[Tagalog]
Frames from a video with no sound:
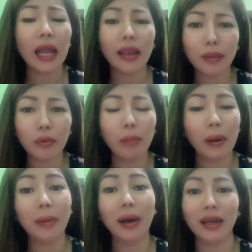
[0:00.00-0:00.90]
Alam mo
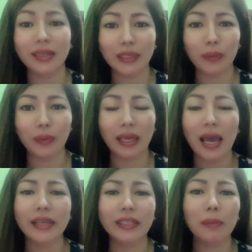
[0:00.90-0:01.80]
ba mga kasawi,
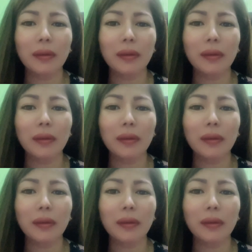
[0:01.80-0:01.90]
sa